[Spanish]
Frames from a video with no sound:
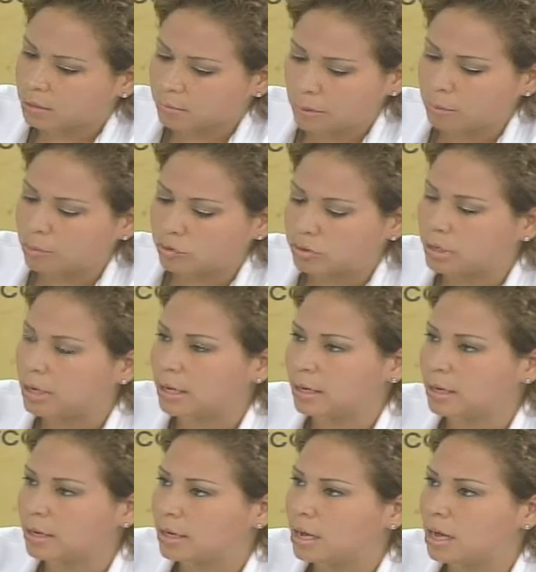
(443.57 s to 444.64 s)
vamos
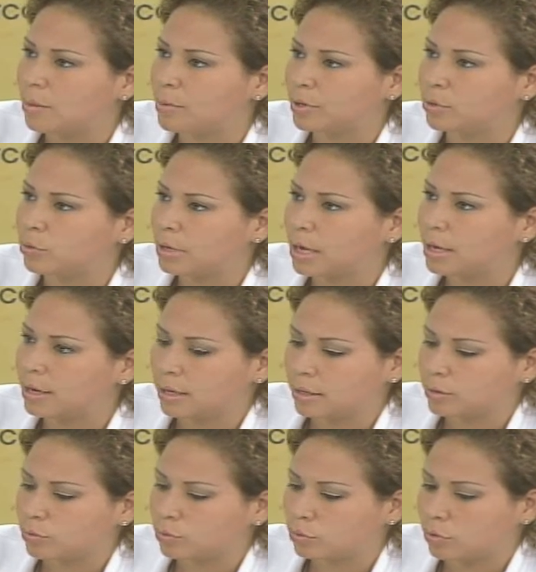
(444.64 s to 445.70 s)
a aperturar y
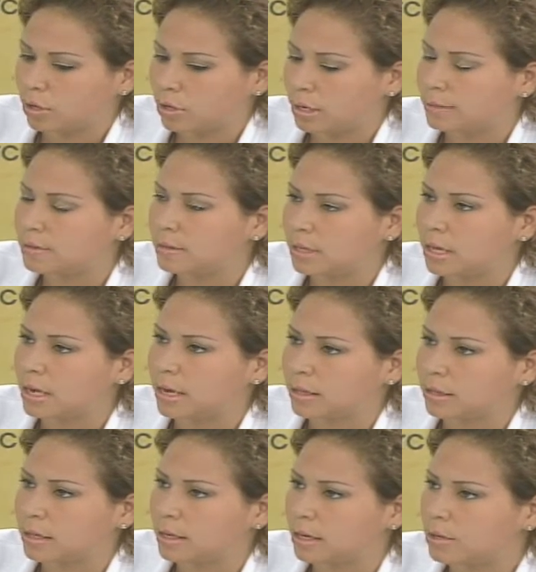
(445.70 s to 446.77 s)
todas las ideas que
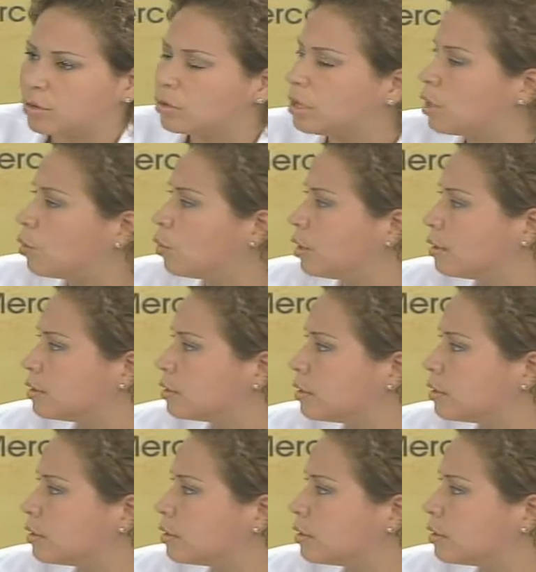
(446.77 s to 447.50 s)
tengan las dudas.